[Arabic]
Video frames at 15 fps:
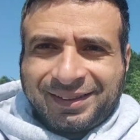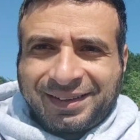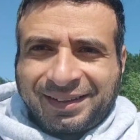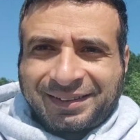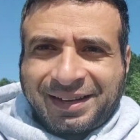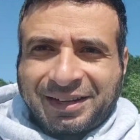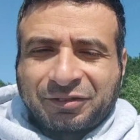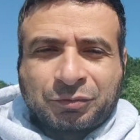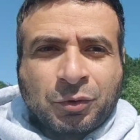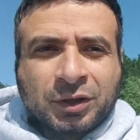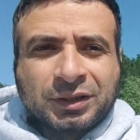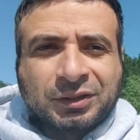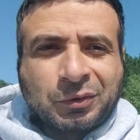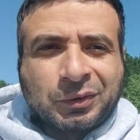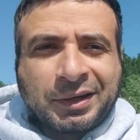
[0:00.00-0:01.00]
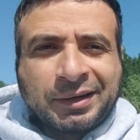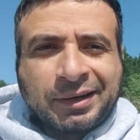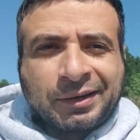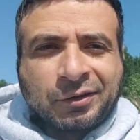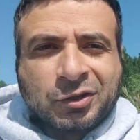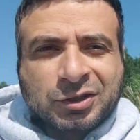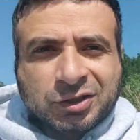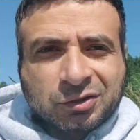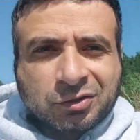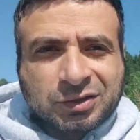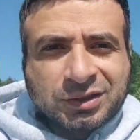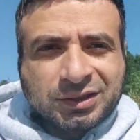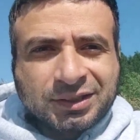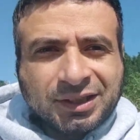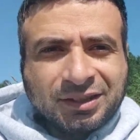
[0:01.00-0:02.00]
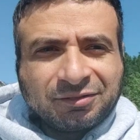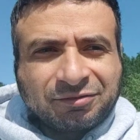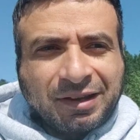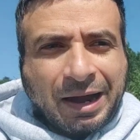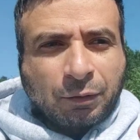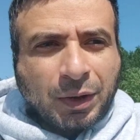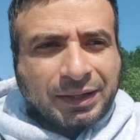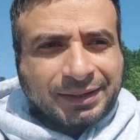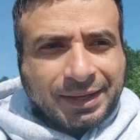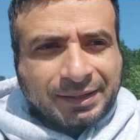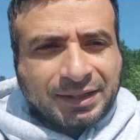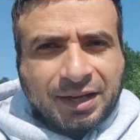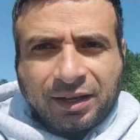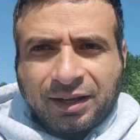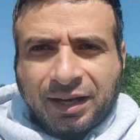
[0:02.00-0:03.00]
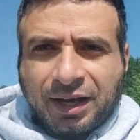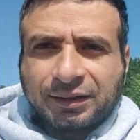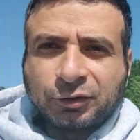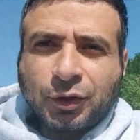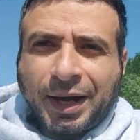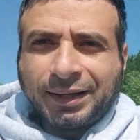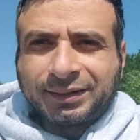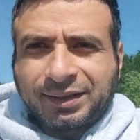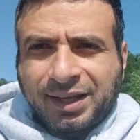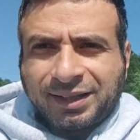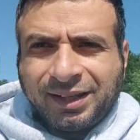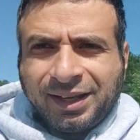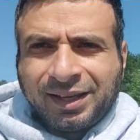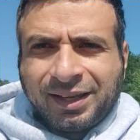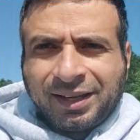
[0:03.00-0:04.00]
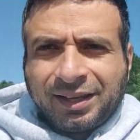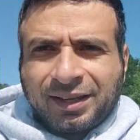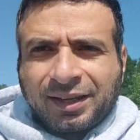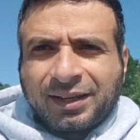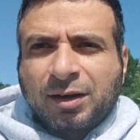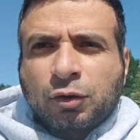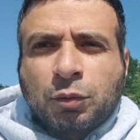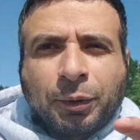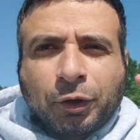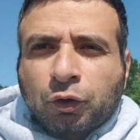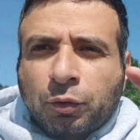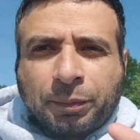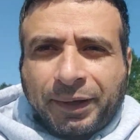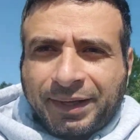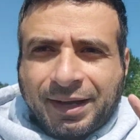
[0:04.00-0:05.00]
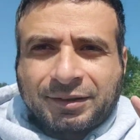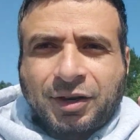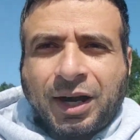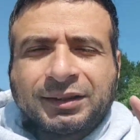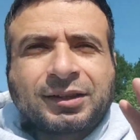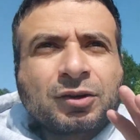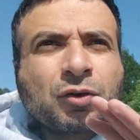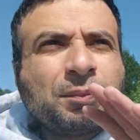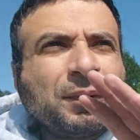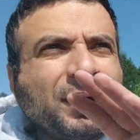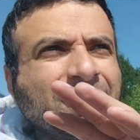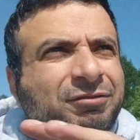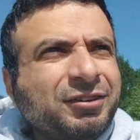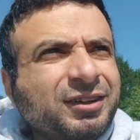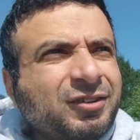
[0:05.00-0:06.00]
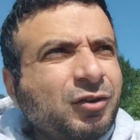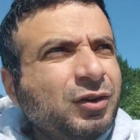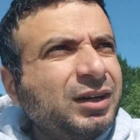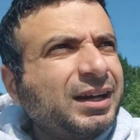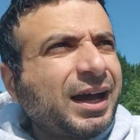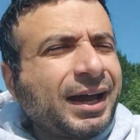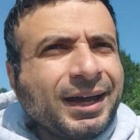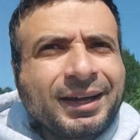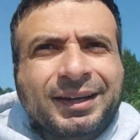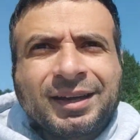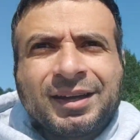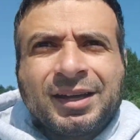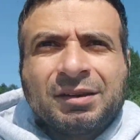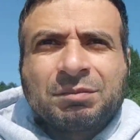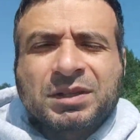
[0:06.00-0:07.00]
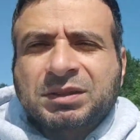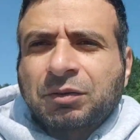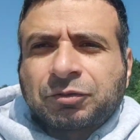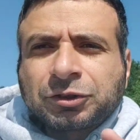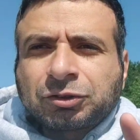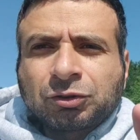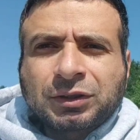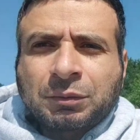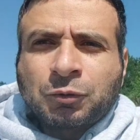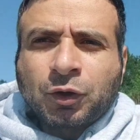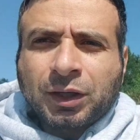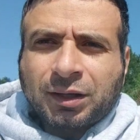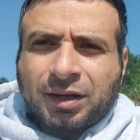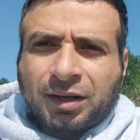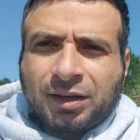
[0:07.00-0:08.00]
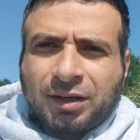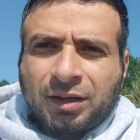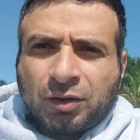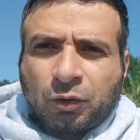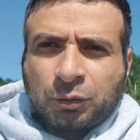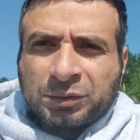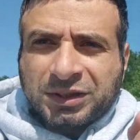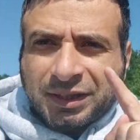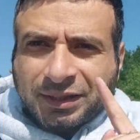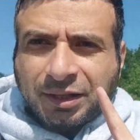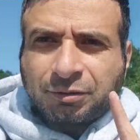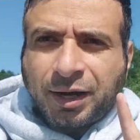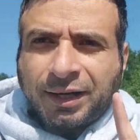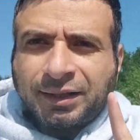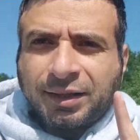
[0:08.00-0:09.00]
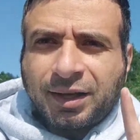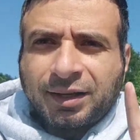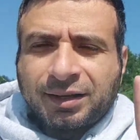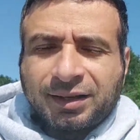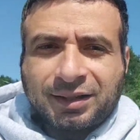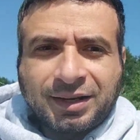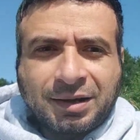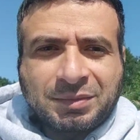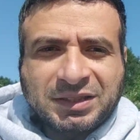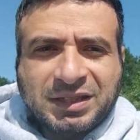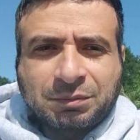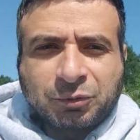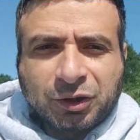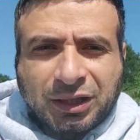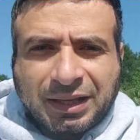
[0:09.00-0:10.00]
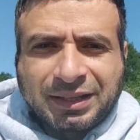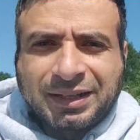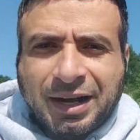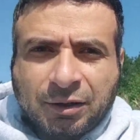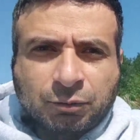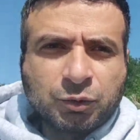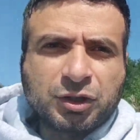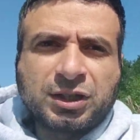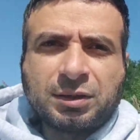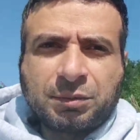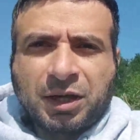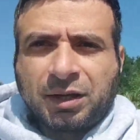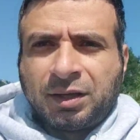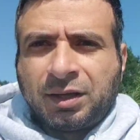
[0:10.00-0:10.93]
يعني عارف ممكن تكون النص نص دي في احوال تانية عند واحد تاني هي ربع ربع يعني واحده ربع في كل حاجه بس ما فيش قدامه غيرها وميزتها الوحيده انها مثلا متدينه او مسلمه